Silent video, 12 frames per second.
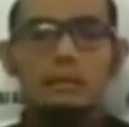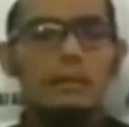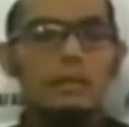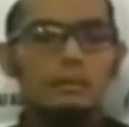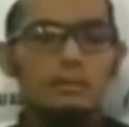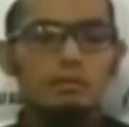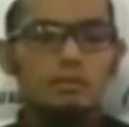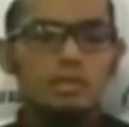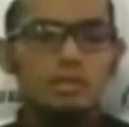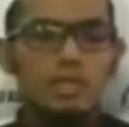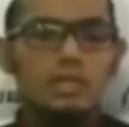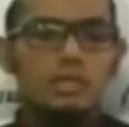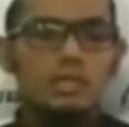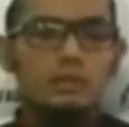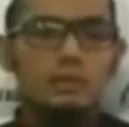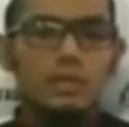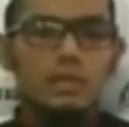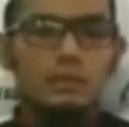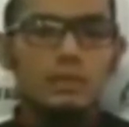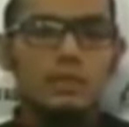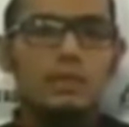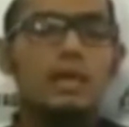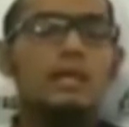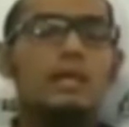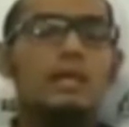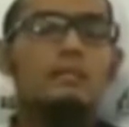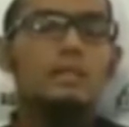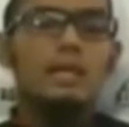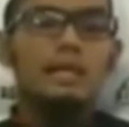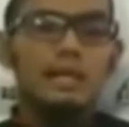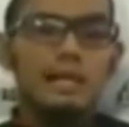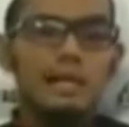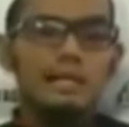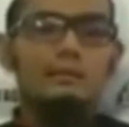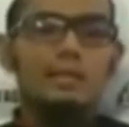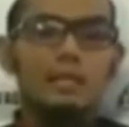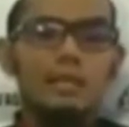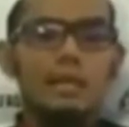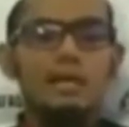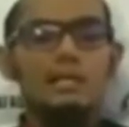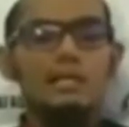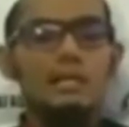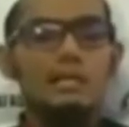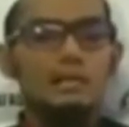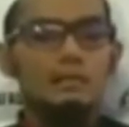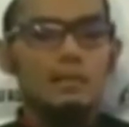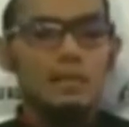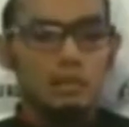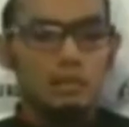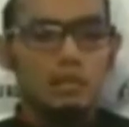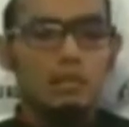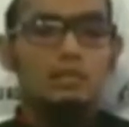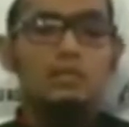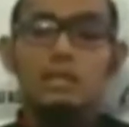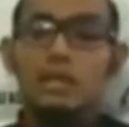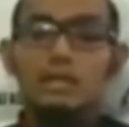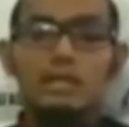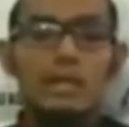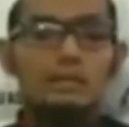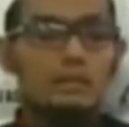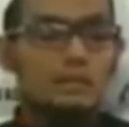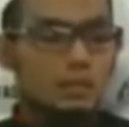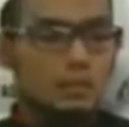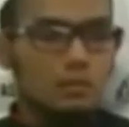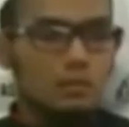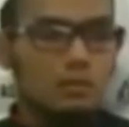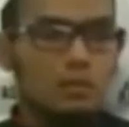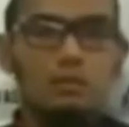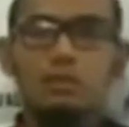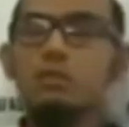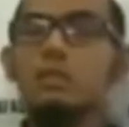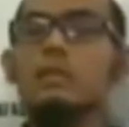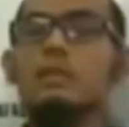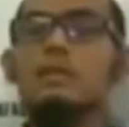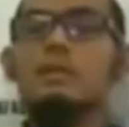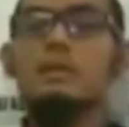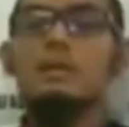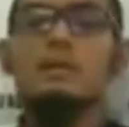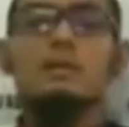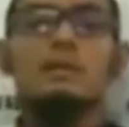apakah bentuk cinta kita kepada Nabi adalah merayakan dan mengenang hari kelahiran beliau sekali dalam setahun Nauzubillah,